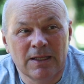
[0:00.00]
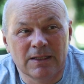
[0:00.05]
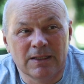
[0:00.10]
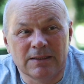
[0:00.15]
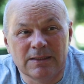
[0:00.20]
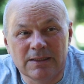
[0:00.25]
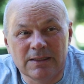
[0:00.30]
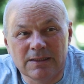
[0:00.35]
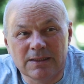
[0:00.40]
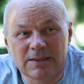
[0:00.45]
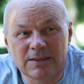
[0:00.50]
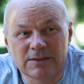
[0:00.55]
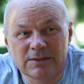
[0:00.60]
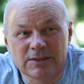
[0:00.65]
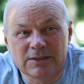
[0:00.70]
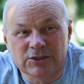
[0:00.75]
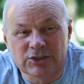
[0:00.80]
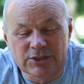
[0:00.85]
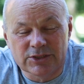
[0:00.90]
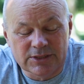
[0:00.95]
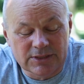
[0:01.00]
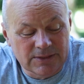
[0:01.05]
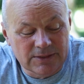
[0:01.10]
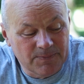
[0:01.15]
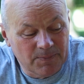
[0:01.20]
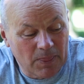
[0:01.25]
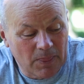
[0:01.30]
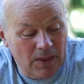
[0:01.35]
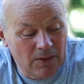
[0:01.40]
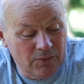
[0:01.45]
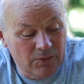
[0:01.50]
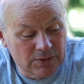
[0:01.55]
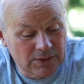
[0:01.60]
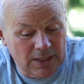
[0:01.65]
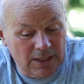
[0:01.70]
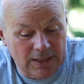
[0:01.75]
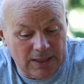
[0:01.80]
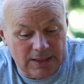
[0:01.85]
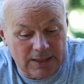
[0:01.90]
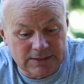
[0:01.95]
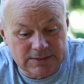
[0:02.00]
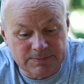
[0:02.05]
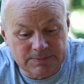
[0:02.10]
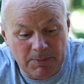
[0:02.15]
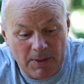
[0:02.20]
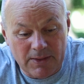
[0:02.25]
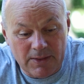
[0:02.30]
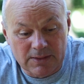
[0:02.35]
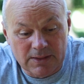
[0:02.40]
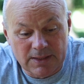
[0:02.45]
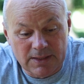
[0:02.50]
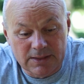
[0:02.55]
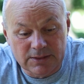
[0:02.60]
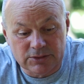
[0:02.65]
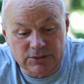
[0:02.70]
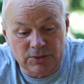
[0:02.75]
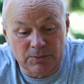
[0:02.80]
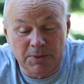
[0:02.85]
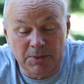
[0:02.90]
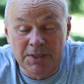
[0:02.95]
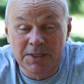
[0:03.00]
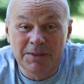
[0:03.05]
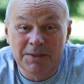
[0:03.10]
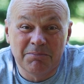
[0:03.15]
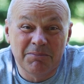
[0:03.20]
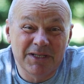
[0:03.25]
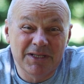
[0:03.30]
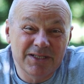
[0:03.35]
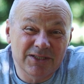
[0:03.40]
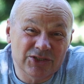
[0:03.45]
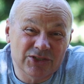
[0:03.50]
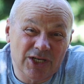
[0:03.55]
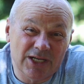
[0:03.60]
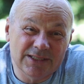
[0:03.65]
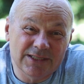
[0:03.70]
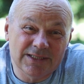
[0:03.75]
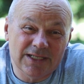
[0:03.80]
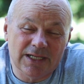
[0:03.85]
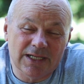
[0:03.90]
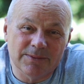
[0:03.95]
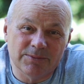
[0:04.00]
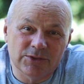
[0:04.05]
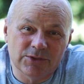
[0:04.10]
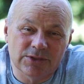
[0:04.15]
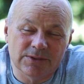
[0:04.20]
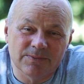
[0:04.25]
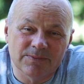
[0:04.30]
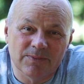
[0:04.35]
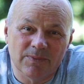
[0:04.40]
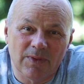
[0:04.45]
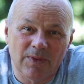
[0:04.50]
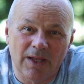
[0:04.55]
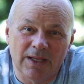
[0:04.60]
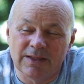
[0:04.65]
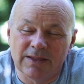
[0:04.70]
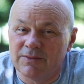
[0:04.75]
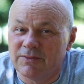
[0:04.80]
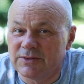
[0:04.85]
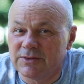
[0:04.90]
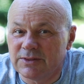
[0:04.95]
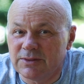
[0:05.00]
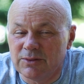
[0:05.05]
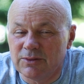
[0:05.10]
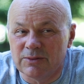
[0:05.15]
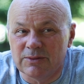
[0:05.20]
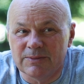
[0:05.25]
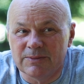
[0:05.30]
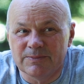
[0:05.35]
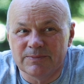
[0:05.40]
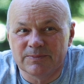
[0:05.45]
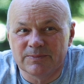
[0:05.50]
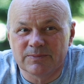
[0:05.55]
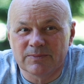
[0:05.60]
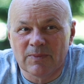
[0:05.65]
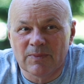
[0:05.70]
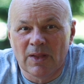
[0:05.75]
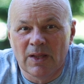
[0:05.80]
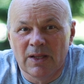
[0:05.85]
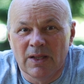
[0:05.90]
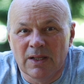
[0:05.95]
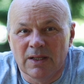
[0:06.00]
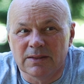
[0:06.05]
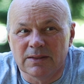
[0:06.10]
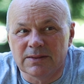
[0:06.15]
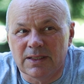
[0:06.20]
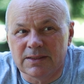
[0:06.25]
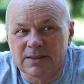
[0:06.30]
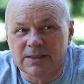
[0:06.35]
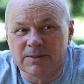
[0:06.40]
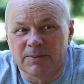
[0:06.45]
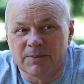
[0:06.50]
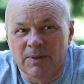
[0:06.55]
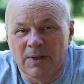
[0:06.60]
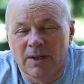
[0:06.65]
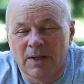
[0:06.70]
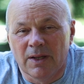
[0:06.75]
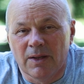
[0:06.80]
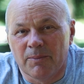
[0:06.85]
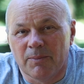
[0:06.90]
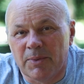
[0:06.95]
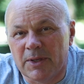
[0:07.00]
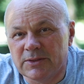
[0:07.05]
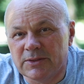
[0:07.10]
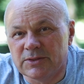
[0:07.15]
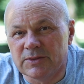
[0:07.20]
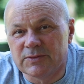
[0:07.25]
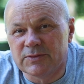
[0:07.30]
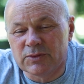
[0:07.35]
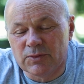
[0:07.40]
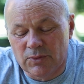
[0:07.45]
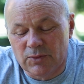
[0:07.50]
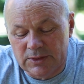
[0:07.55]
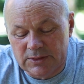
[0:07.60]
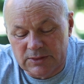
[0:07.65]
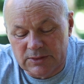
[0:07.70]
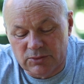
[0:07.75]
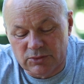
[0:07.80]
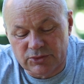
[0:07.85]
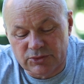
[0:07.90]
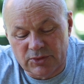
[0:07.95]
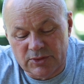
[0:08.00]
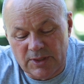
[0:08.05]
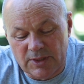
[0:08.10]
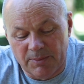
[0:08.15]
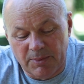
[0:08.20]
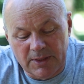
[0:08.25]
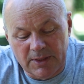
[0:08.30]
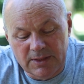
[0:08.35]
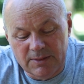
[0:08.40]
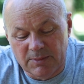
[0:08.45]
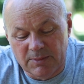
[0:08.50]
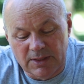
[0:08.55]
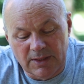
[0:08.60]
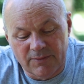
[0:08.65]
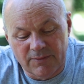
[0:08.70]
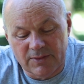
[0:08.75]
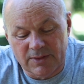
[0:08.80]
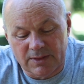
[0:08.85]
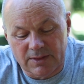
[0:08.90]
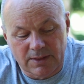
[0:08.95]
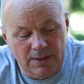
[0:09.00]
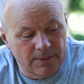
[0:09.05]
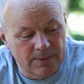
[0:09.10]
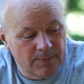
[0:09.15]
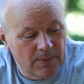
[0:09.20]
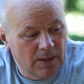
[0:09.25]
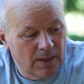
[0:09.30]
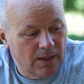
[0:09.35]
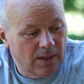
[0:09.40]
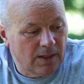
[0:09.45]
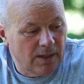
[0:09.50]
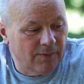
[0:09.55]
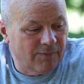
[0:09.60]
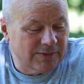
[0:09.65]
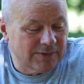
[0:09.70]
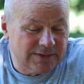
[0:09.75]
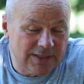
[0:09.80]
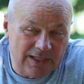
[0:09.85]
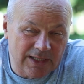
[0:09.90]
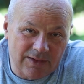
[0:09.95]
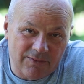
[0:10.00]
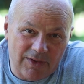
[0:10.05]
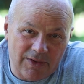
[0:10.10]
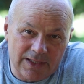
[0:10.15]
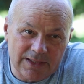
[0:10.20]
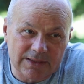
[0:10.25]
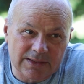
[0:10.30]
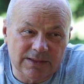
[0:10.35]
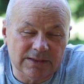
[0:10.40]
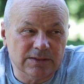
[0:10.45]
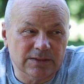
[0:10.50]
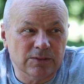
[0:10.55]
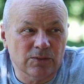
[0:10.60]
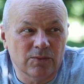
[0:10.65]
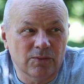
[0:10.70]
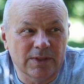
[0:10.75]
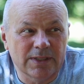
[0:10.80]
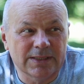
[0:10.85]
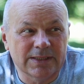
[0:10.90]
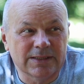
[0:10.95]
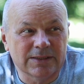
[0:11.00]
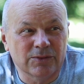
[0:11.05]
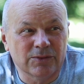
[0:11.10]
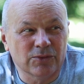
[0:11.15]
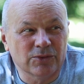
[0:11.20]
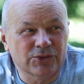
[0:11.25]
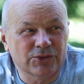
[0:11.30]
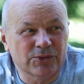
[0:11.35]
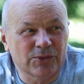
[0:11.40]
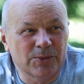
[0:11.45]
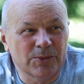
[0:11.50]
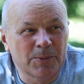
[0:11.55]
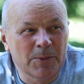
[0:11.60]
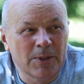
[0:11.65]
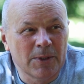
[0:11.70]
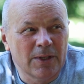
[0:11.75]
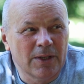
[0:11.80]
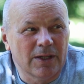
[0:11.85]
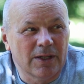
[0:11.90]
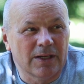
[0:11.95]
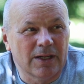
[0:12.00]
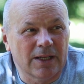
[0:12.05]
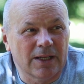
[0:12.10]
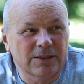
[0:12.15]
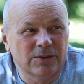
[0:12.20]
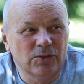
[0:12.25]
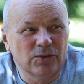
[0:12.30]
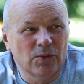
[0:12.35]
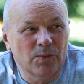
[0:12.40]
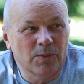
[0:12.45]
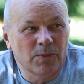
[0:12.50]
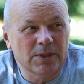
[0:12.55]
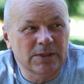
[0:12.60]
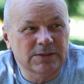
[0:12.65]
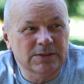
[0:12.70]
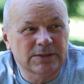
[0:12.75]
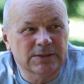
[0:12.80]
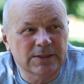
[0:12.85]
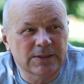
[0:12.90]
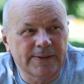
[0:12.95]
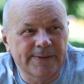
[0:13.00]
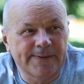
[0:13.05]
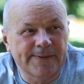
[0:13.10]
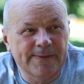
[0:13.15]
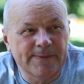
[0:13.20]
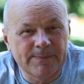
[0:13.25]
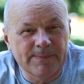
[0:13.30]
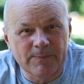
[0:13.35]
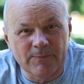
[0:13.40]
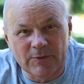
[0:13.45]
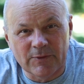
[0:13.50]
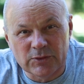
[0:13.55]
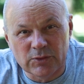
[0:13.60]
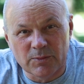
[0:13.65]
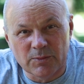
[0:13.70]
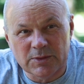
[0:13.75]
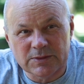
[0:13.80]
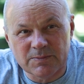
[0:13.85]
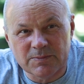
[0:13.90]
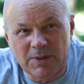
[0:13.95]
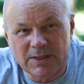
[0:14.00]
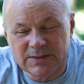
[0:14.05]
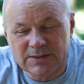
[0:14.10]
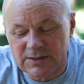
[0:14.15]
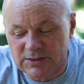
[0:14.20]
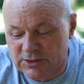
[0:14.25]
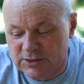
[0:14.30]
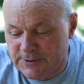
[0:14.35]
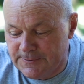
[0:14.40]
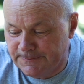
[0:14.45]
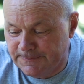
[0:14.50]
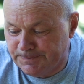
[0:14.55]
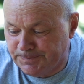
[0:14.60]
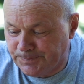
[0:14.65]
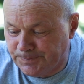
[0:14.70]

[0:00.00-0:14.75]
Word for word: делать эти шаги. И вот как раз Павел говорит, чтобы мы держались крепче этого слова. Знаете, прежде всего это то, что необходимо, наверное, возогревать это слово. Это то, что на одном из, э, в одном из месседжей